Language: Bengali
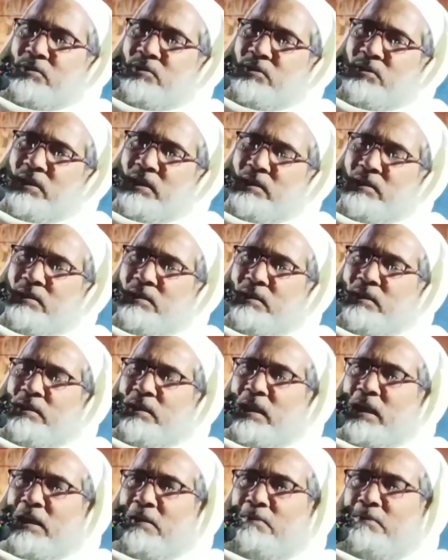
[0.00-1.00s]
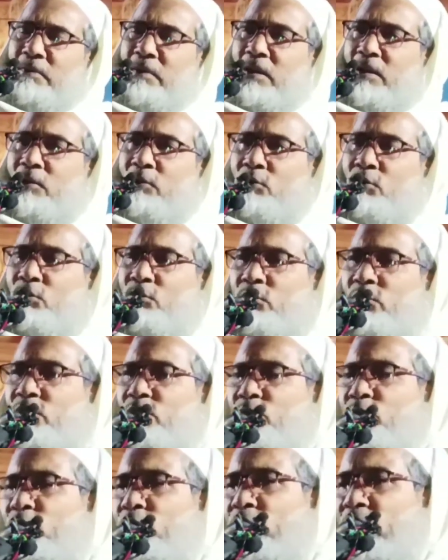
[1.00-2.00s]
তো সেই দিন আপনার দুই
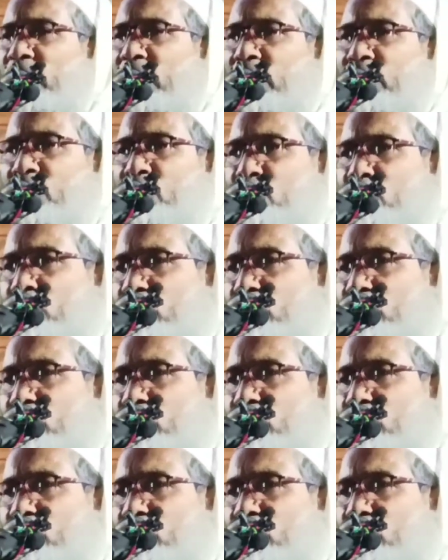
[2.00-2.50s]
চোখে